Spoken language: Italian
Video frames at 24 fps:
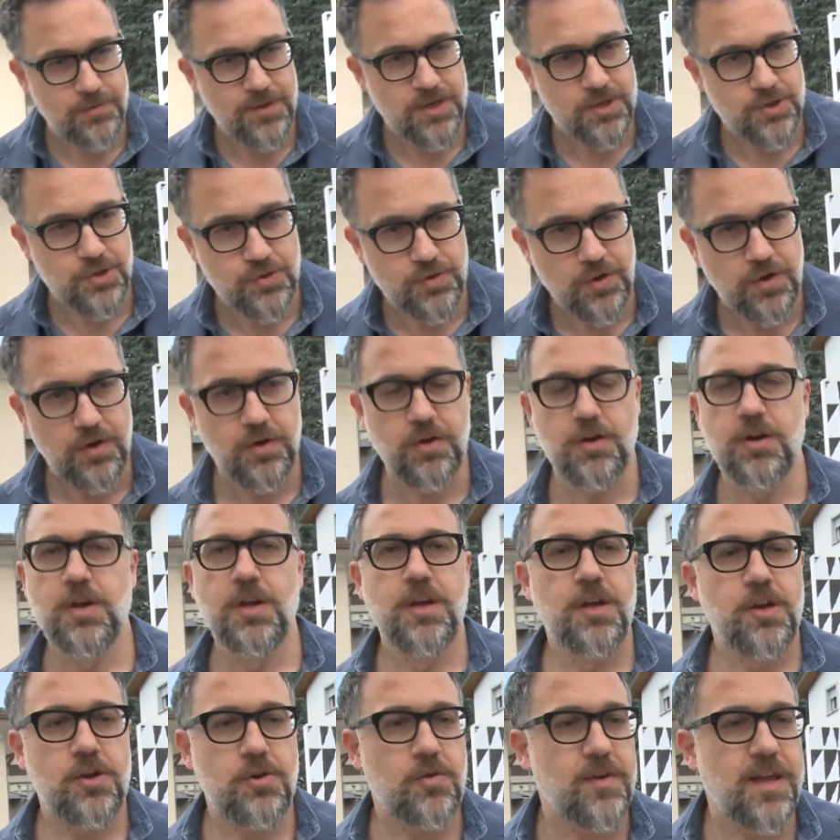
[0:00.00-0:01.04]
per giorno,
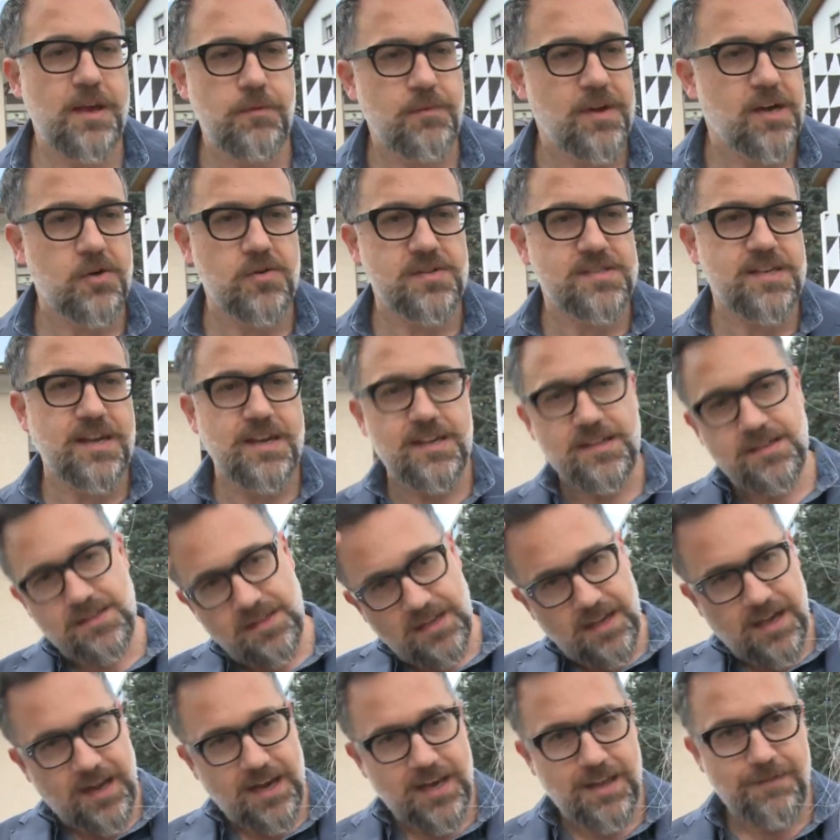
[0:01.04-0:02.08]
non è una cosa che
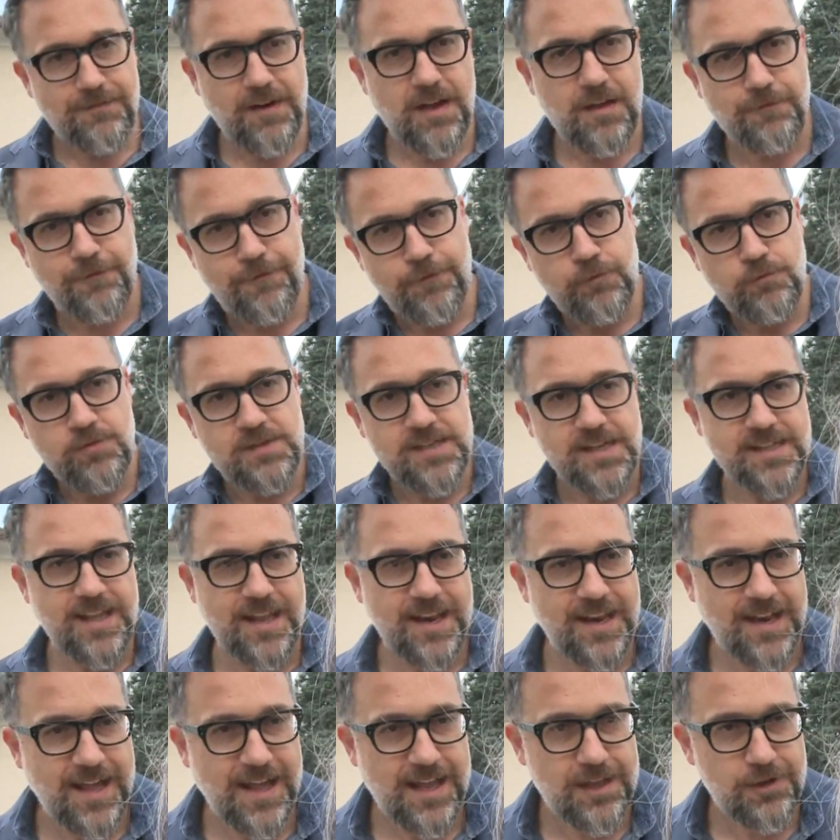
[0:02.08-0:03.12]
ti arriva infusa
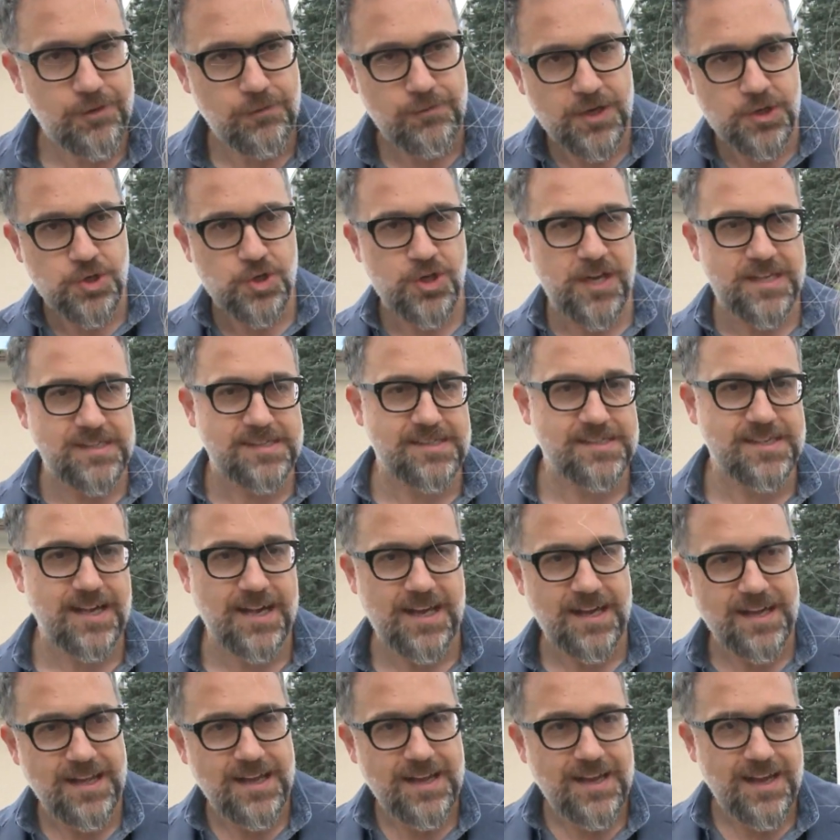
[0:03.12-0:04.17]
dall'alto, una
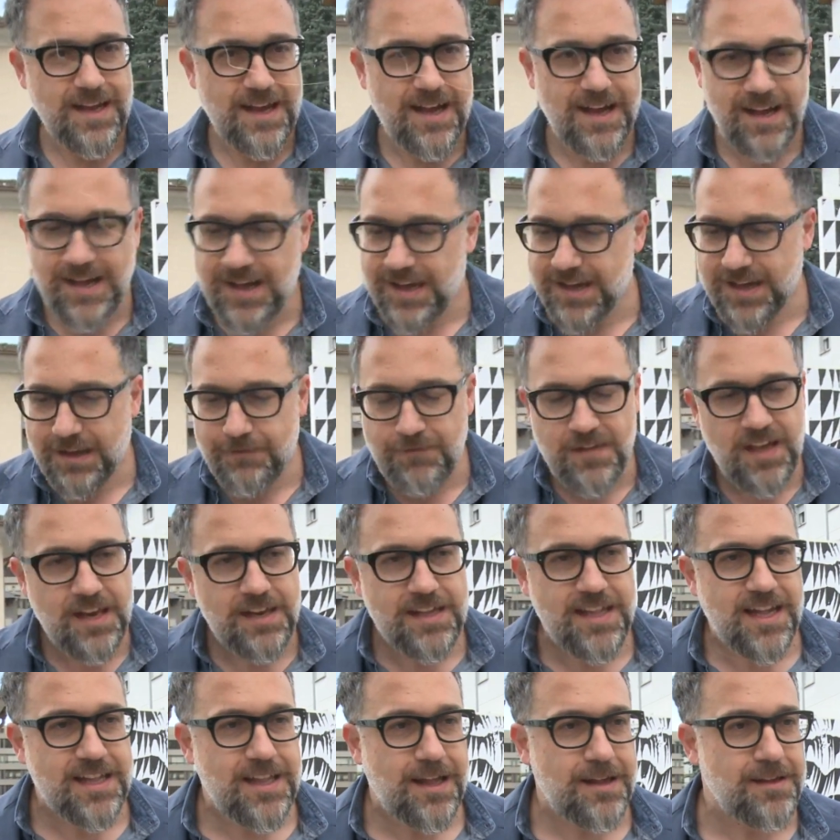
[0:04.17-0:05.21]
scienza ah, che
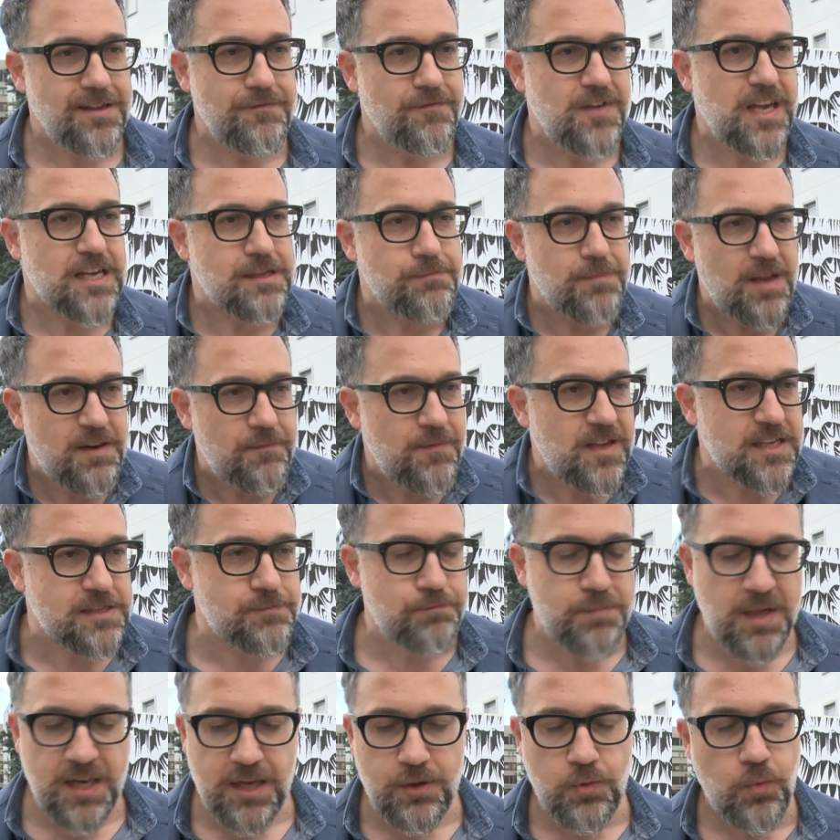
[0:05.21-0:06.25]
viene data via, per via
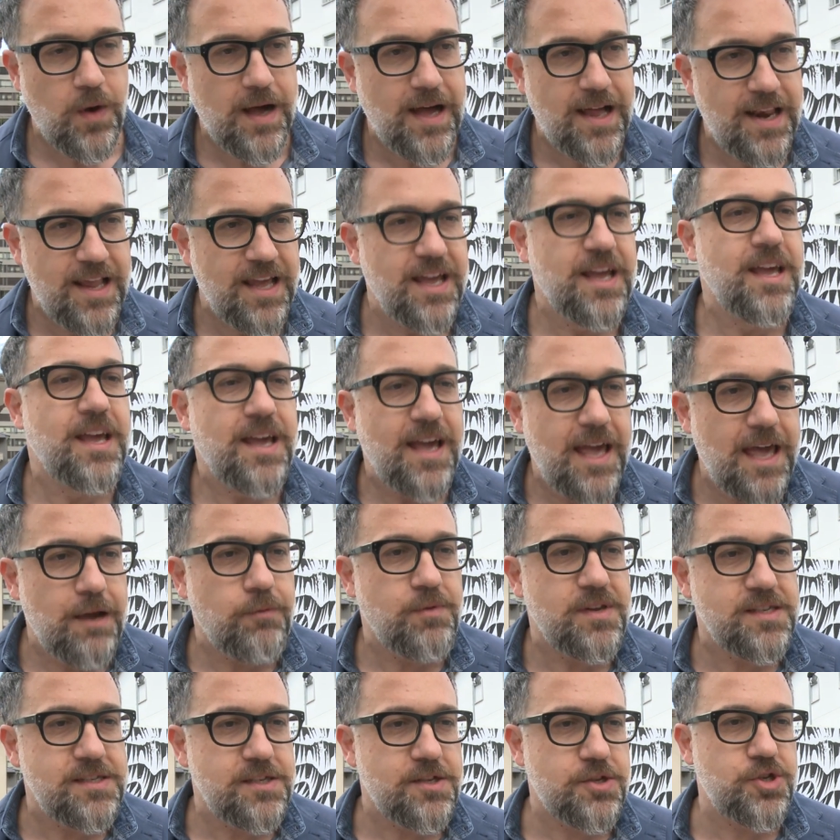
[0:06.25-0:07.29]
spirituale, è
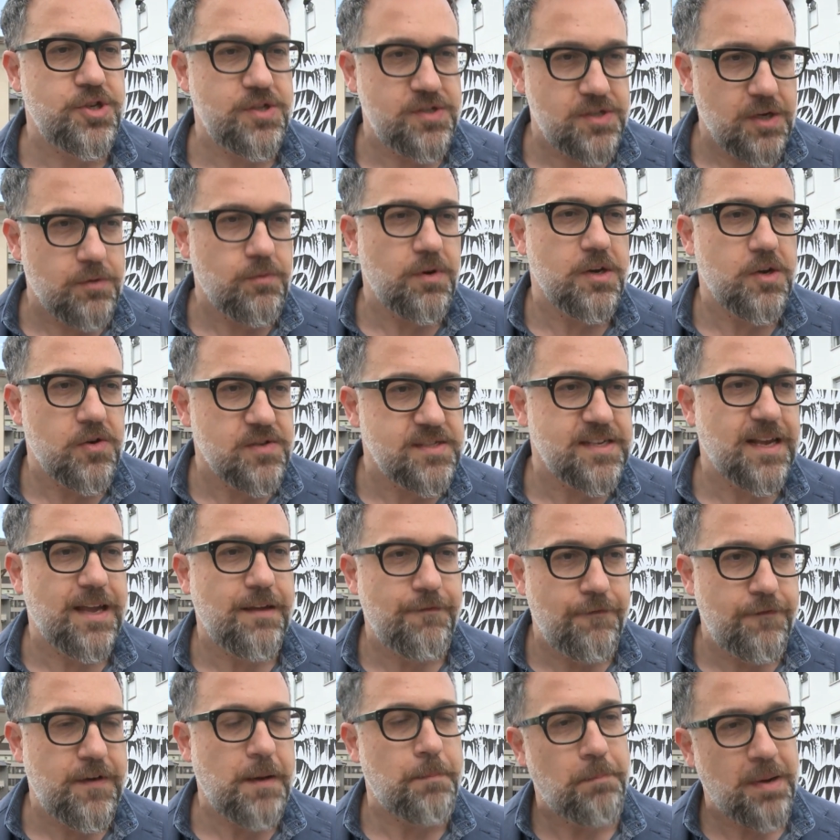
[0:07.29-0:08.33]
un esercizio, è qualcosa
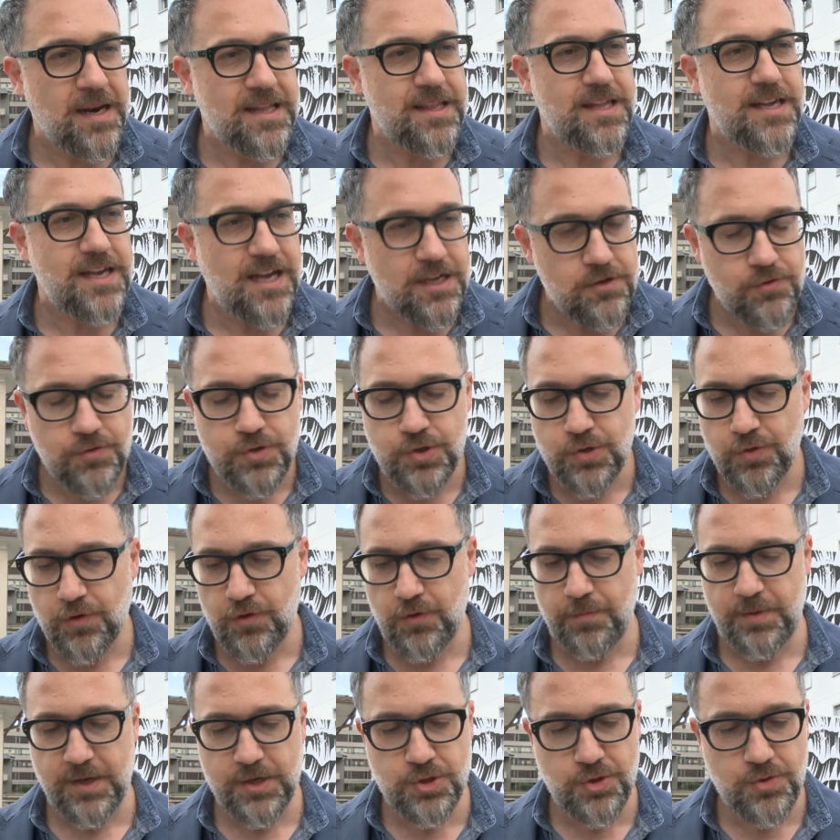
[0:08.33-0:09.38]
che va praticato
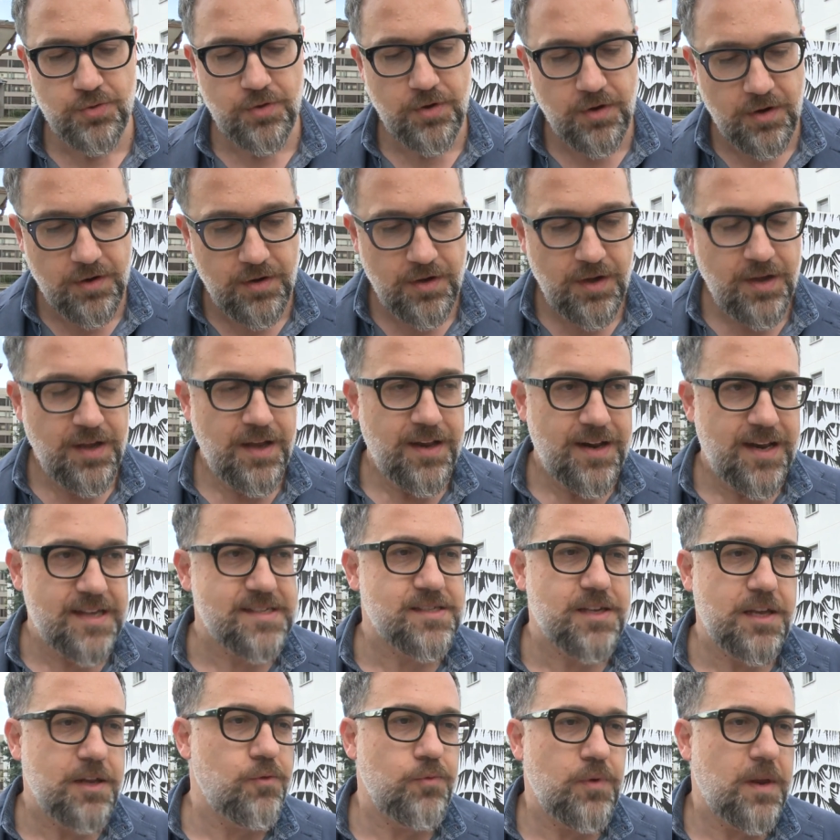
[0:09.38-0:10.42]
giorno per giorno. La
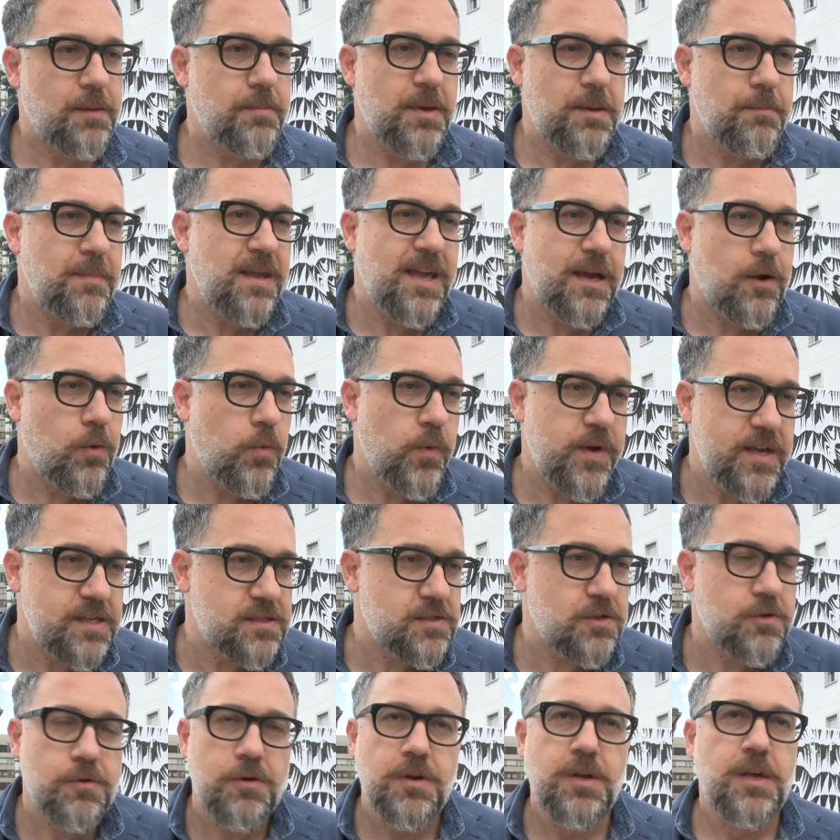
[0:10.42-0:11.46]
scrittura per me è
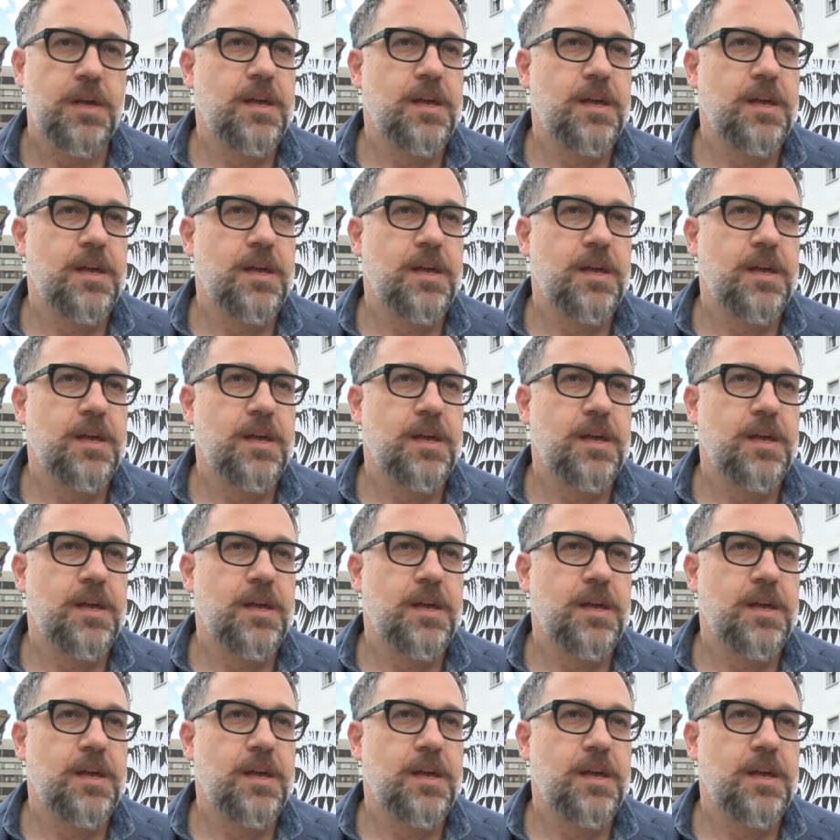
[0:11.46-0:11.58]
questo,